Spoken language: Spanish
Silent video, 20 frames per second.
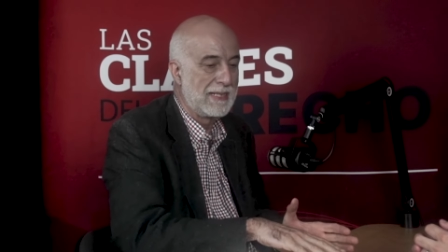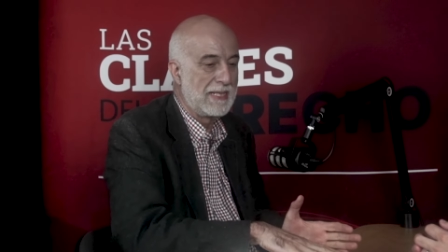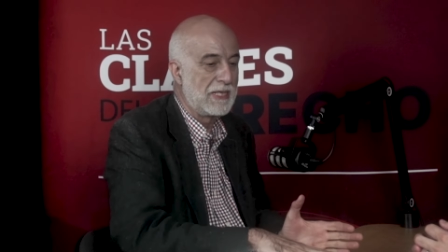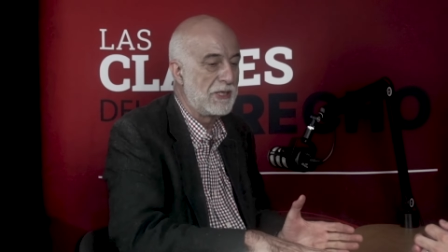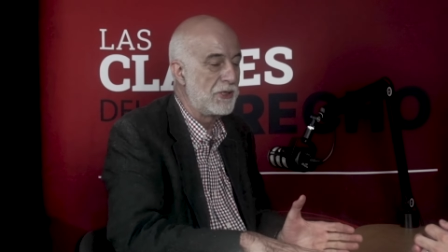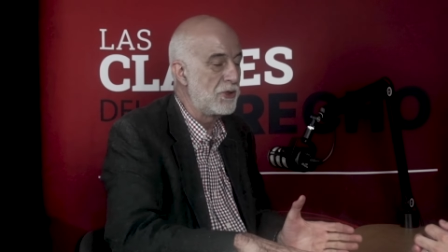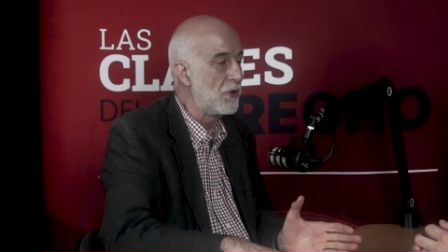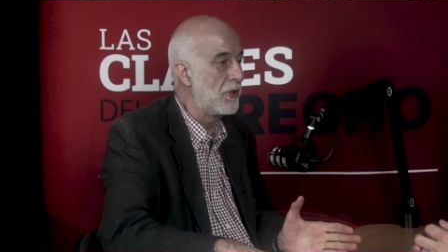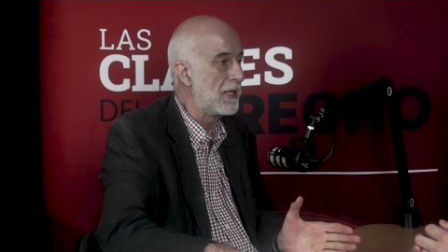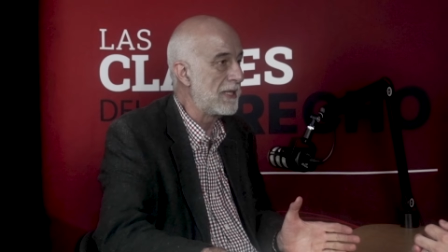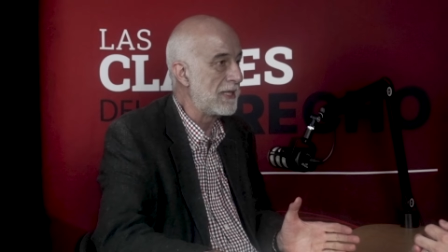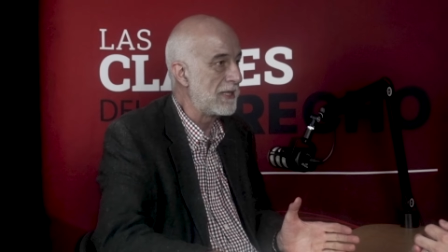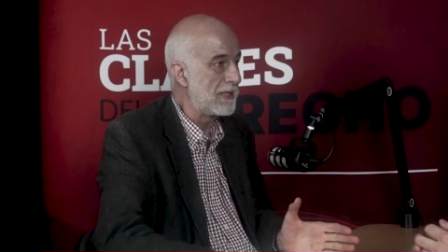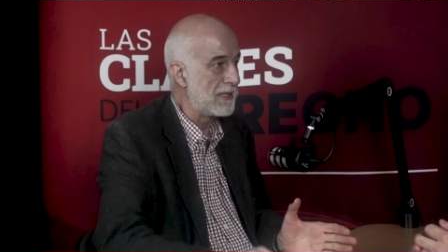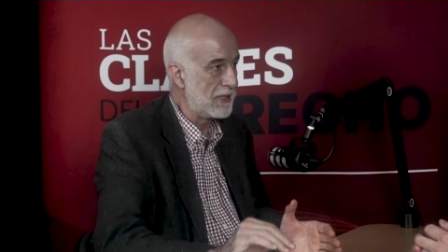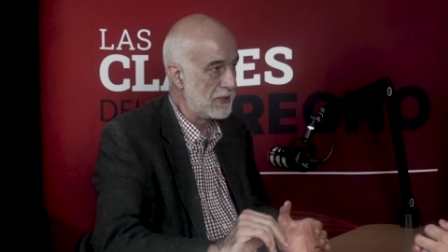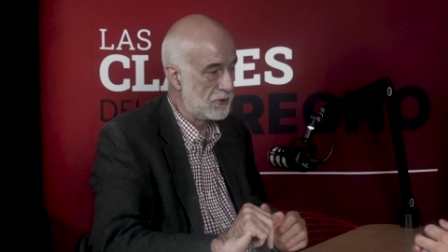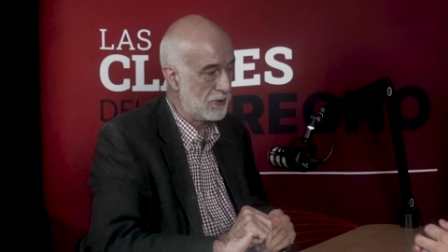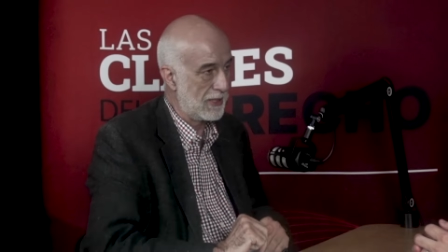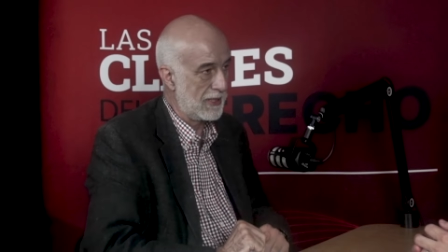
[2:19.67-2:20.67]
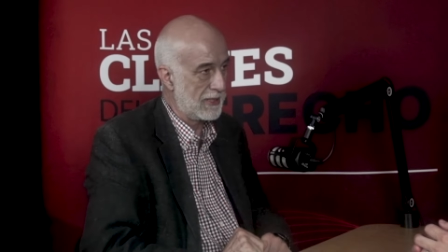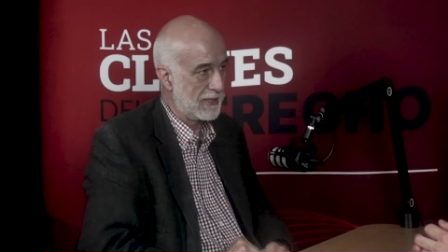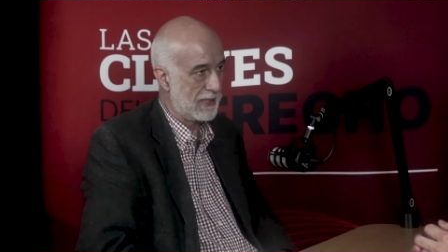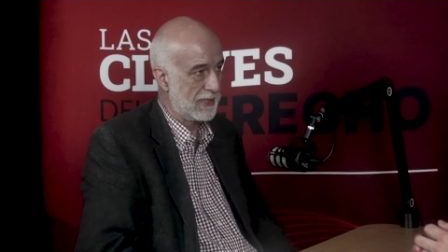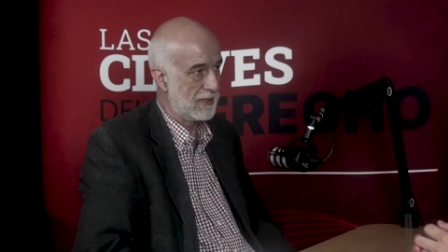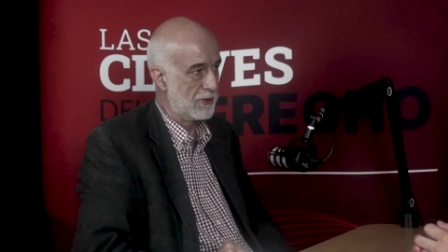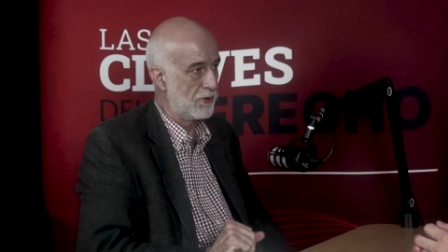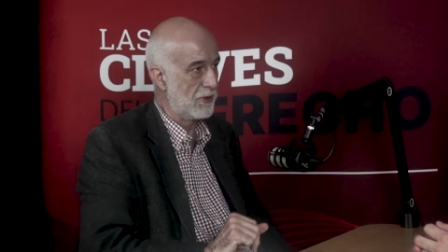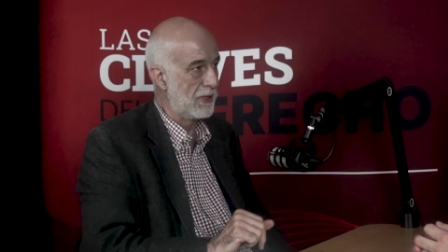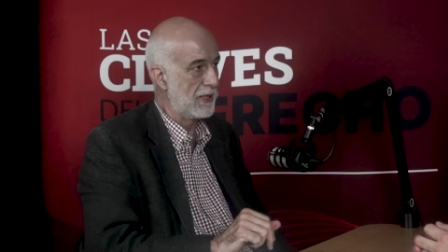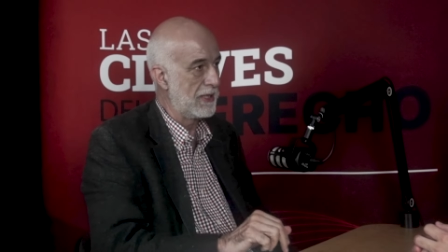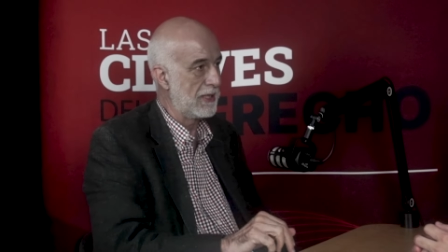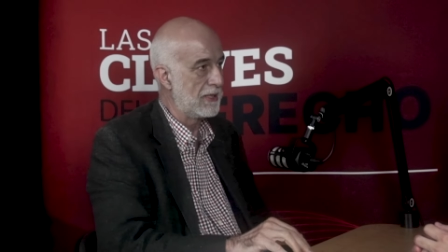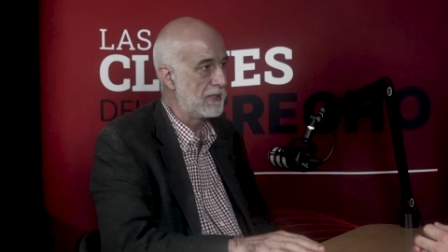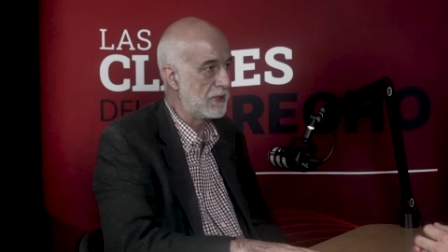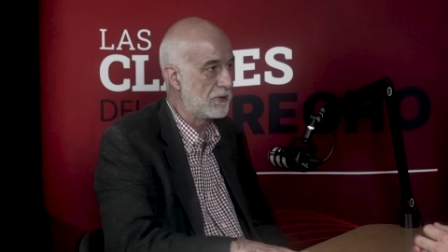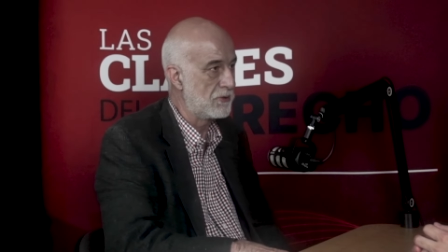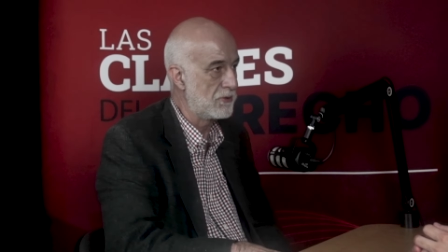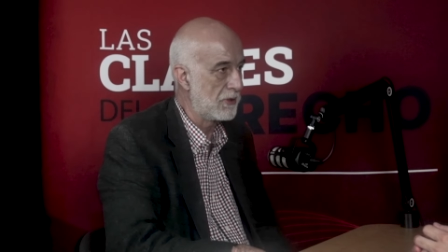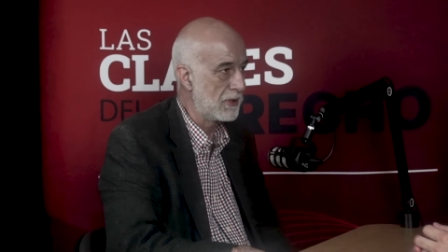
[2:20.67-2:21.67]
Yo le desecho la, yo le
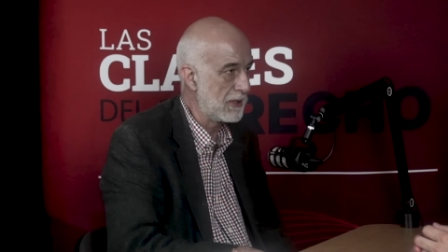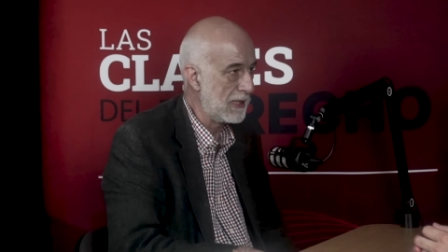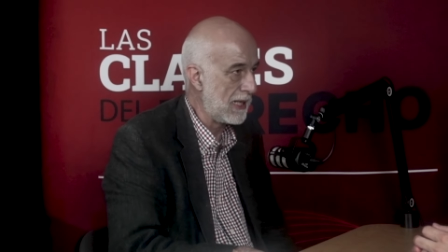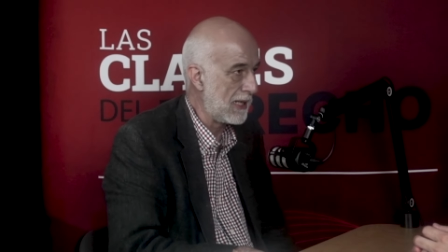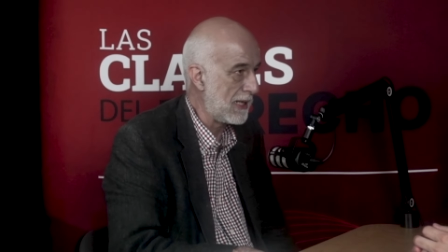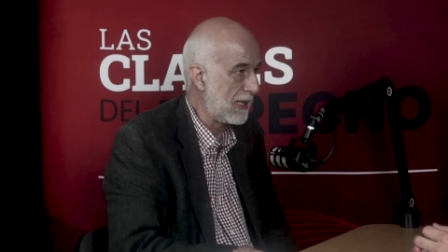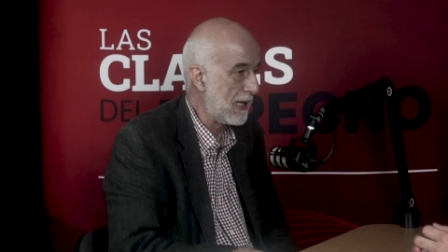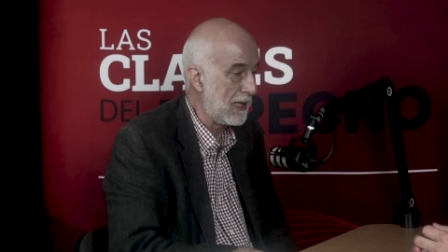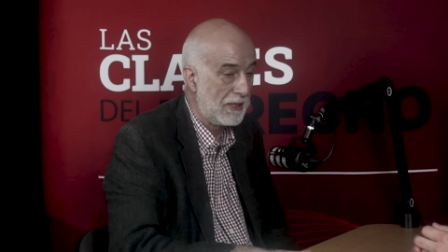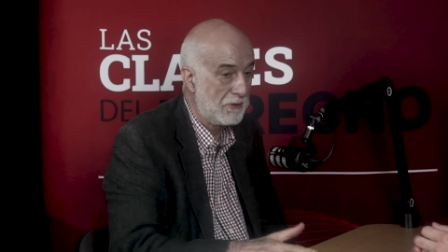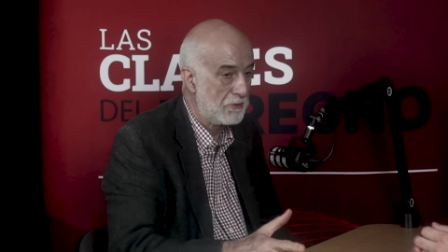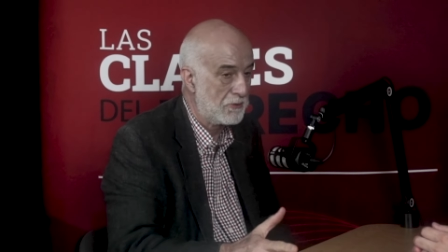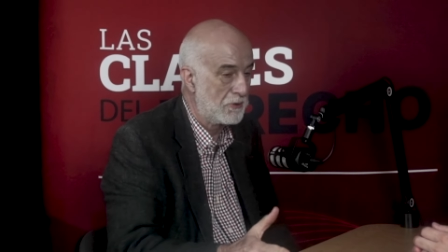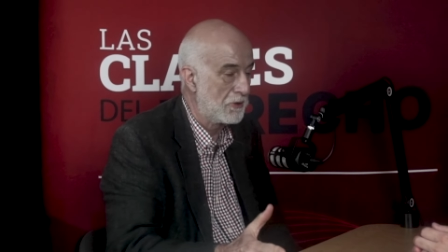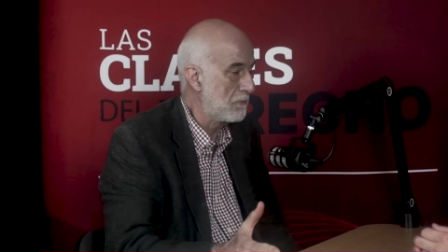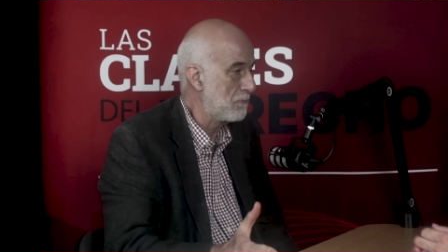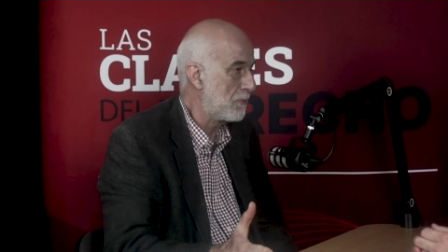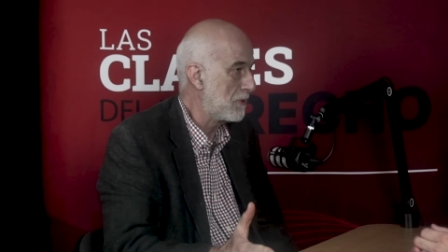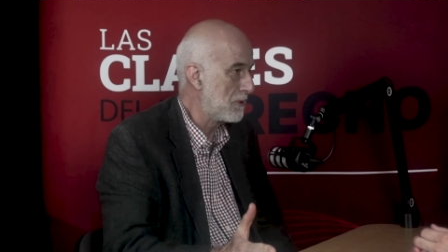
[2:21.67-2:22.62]
desecho la queja, le digo, no, es,